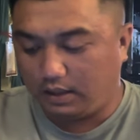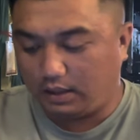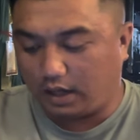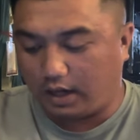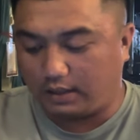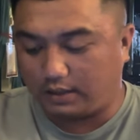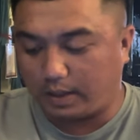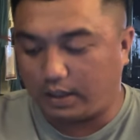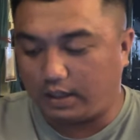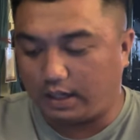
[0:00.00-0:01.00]
rồi
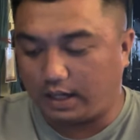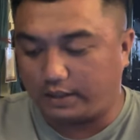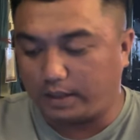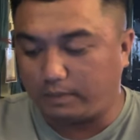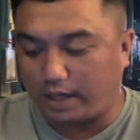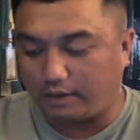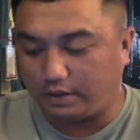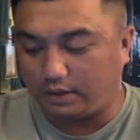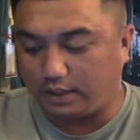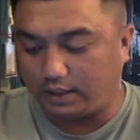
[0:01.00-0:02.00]
thì à, tiếp theo
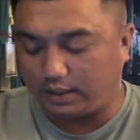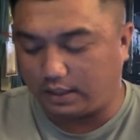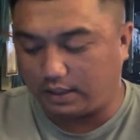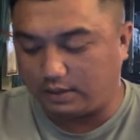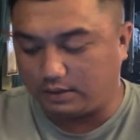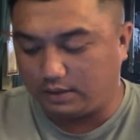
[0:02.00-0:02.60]
nữa thì à,